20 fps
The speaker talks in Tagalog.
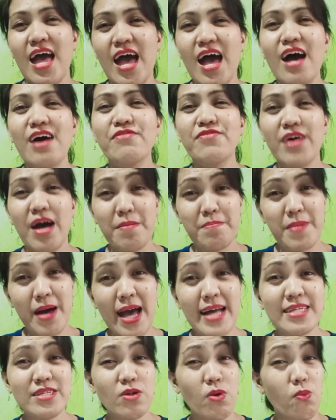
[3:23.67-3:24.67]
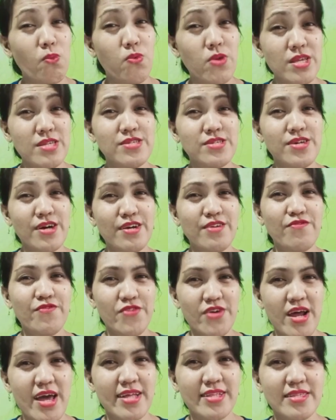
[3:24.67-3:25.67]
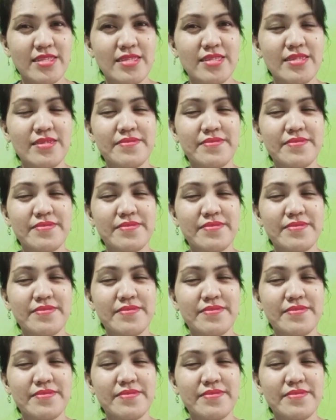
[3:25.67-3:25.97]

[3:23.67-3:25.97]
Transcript: Have a math wizard friend.